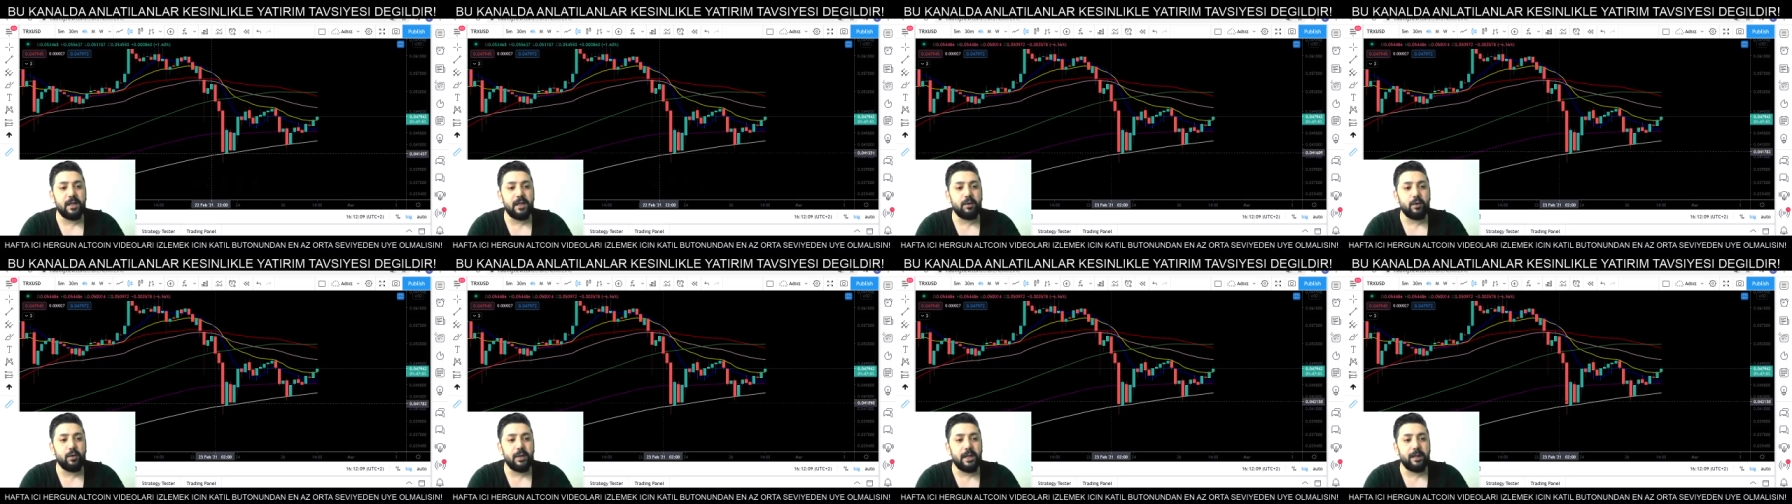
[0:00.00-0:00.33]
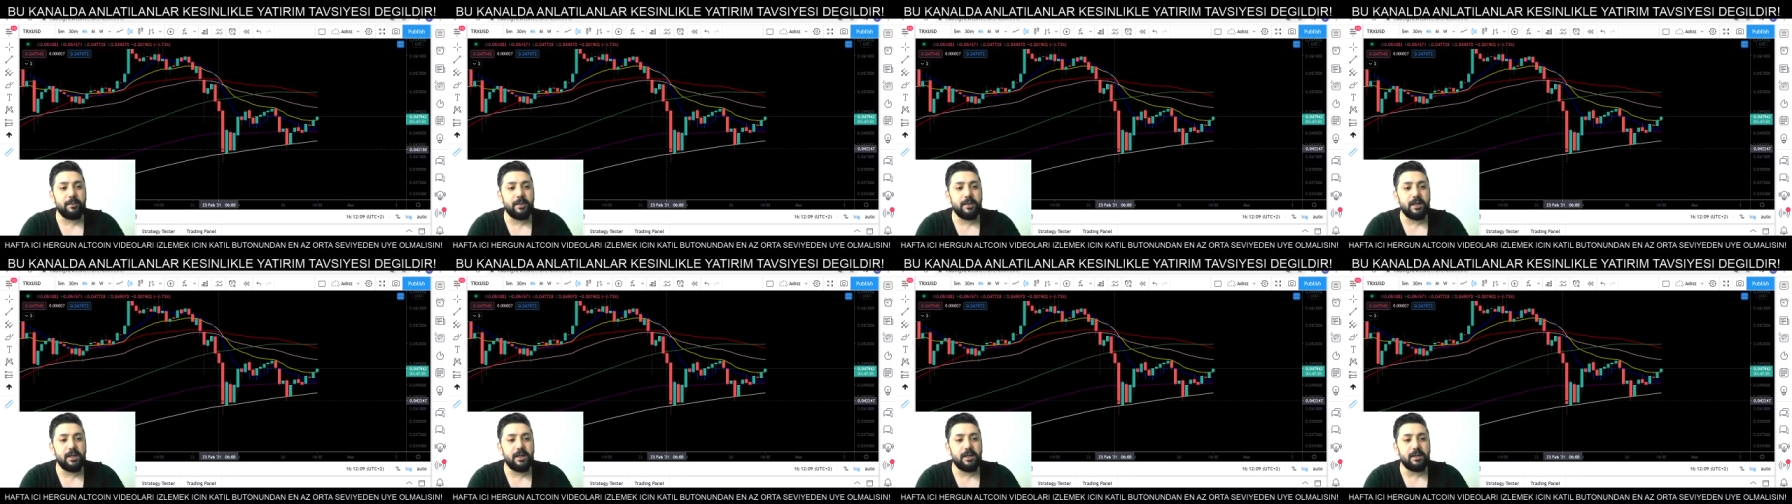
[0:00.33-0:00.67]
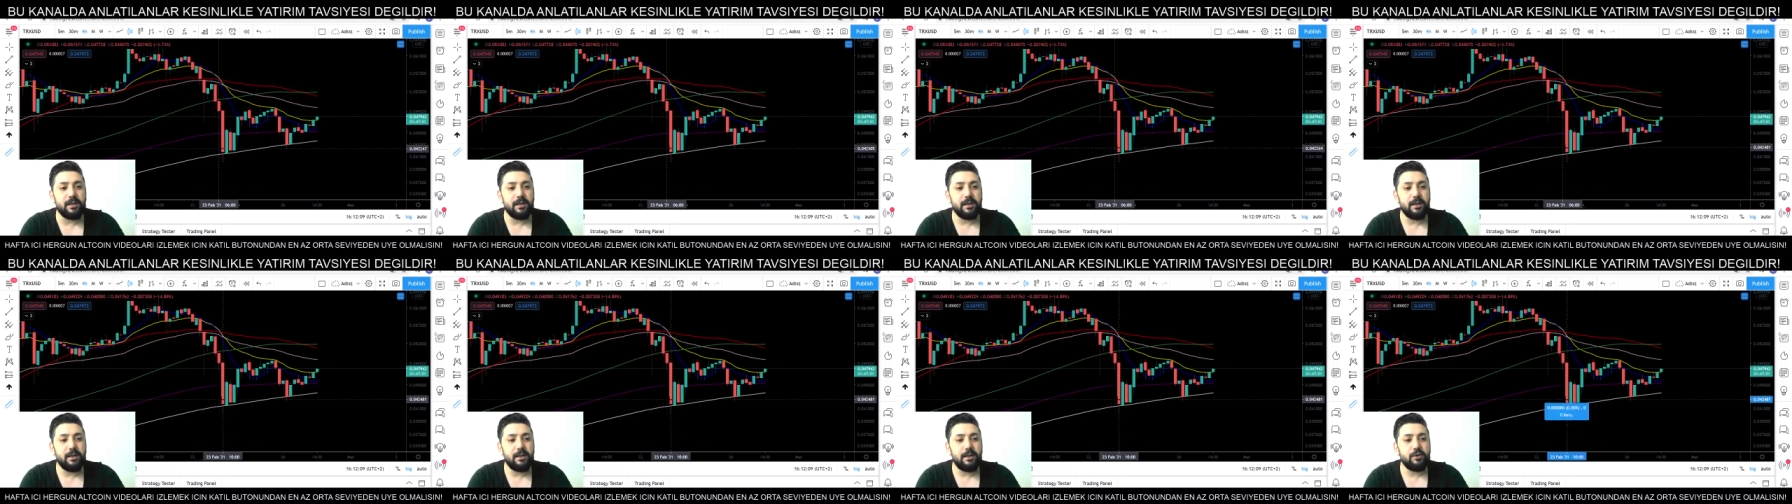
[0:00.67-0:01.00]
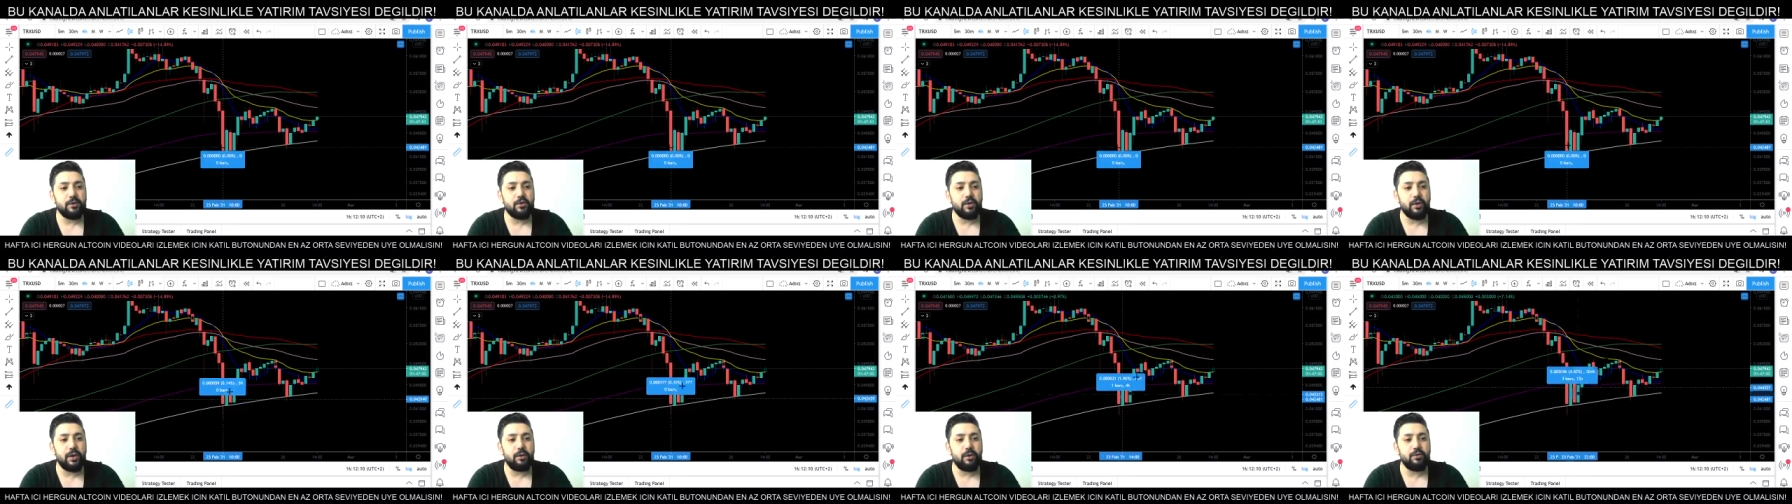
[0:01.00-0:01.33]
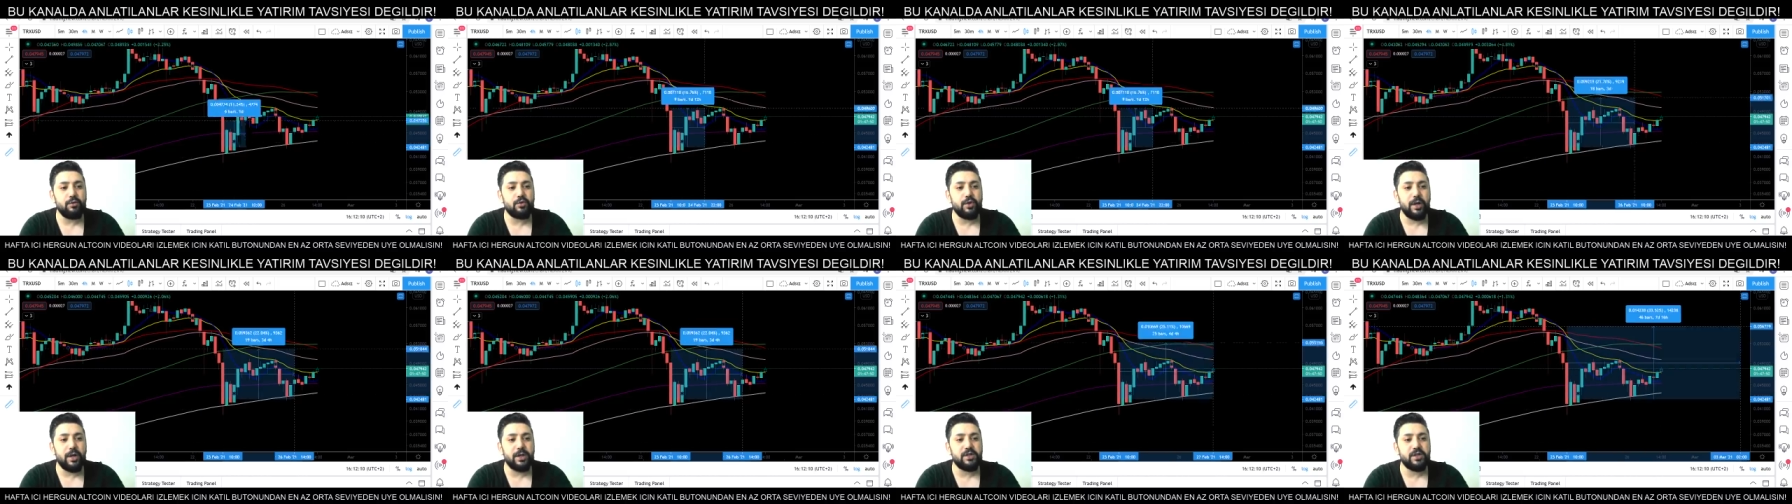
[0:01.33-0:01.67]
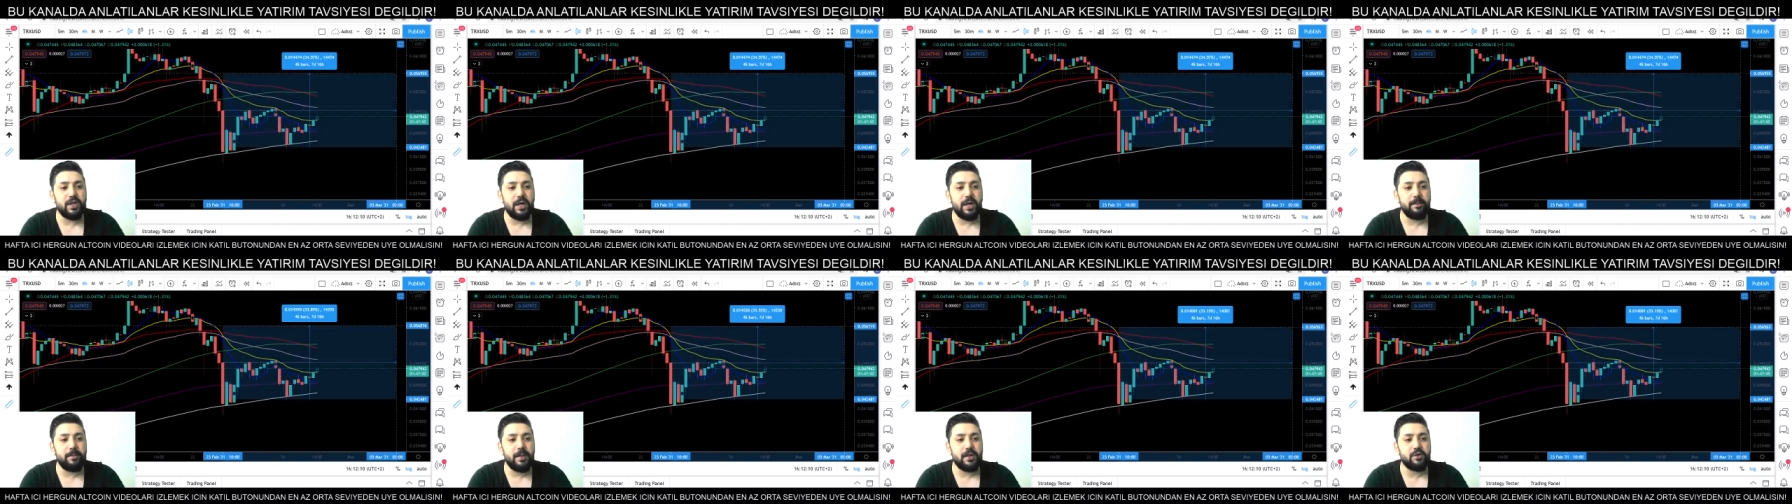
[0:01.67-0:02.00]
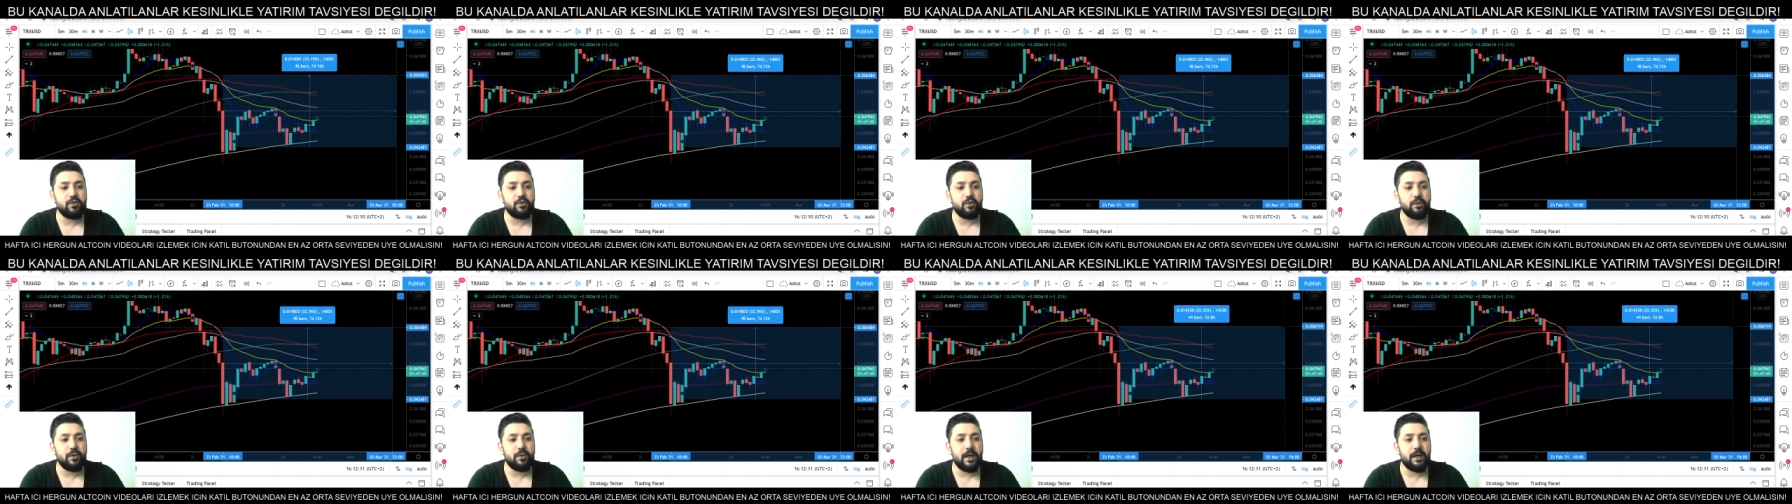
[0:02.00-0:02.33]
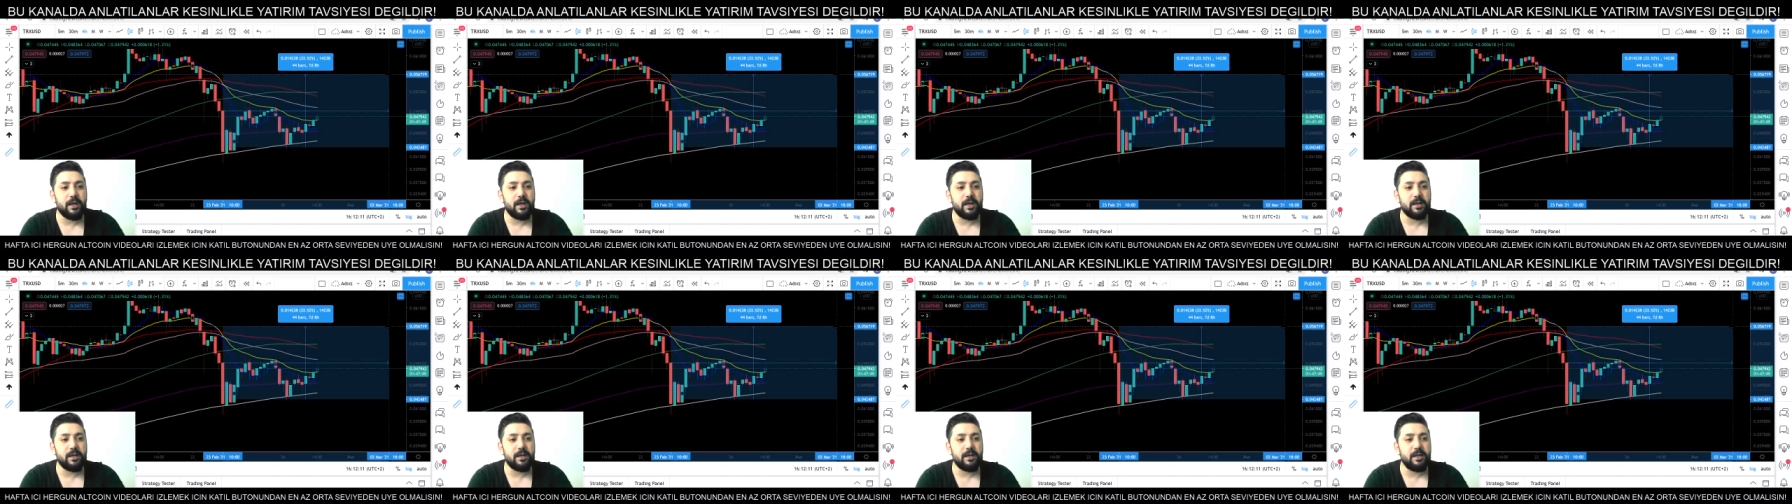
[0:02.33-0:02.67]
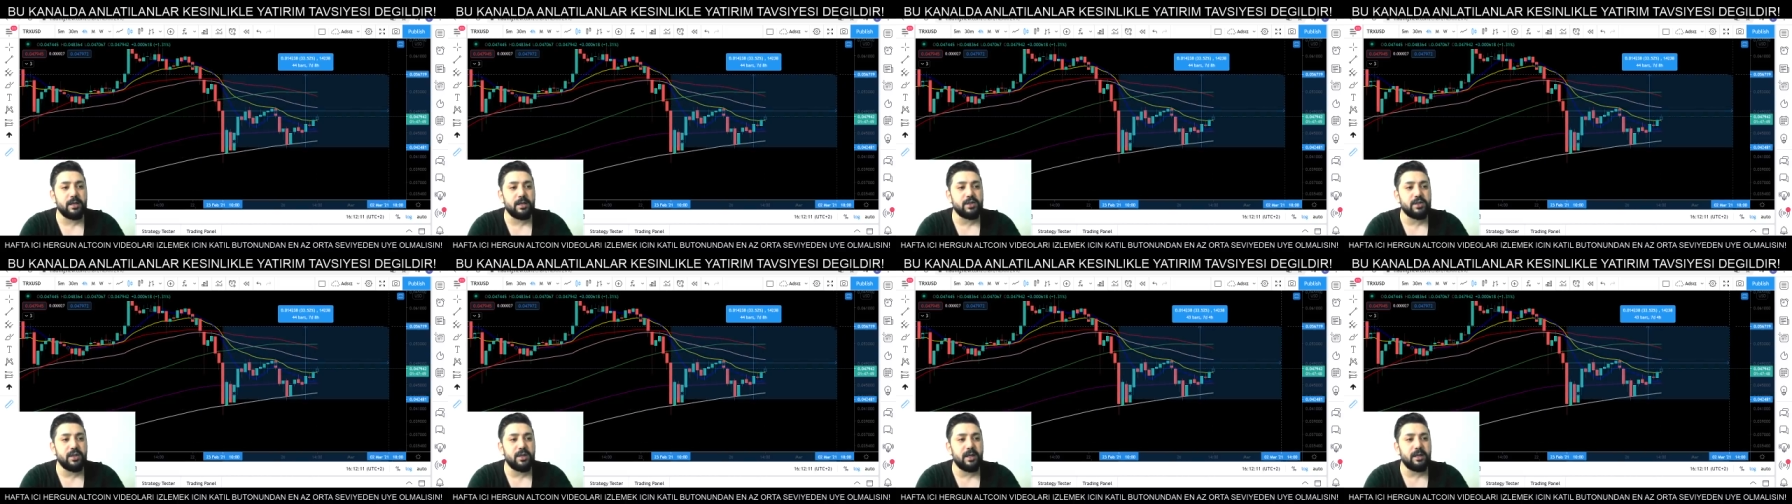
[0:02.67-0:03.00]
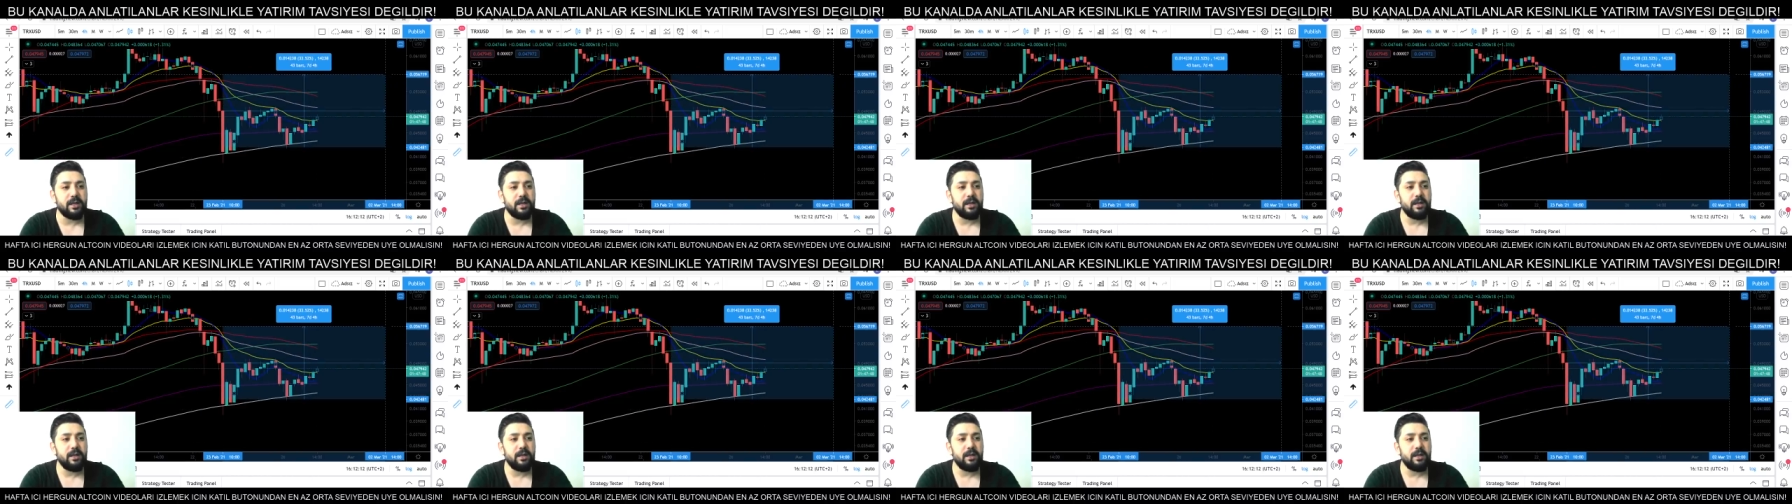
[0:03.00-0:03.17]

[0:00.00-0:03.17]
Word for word: olabilir. Şöyle 3 aşağı 5 yukarı arkadaşlar.